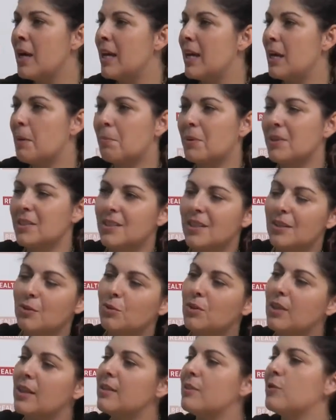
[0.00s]
e
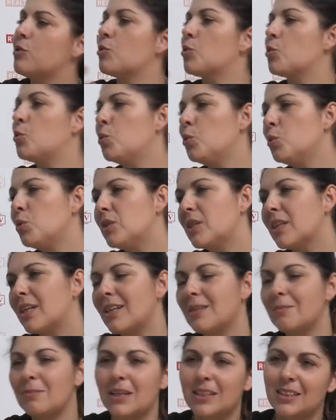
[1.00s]
passando dagli scooter
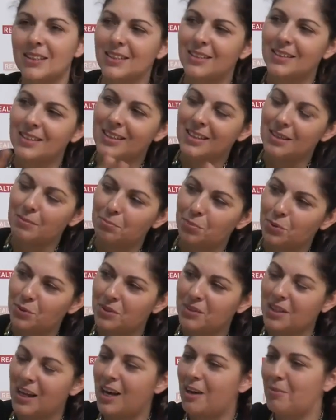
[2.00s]
alle macchine
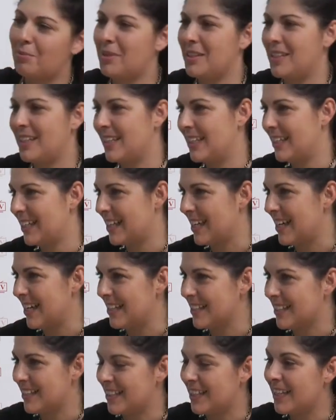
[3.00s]
decappottabili, alle
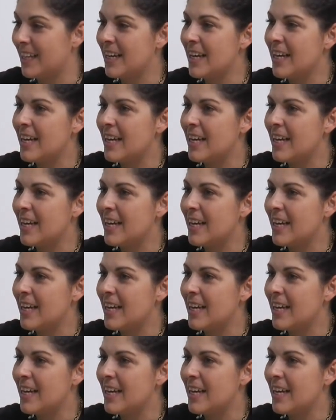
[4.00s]
case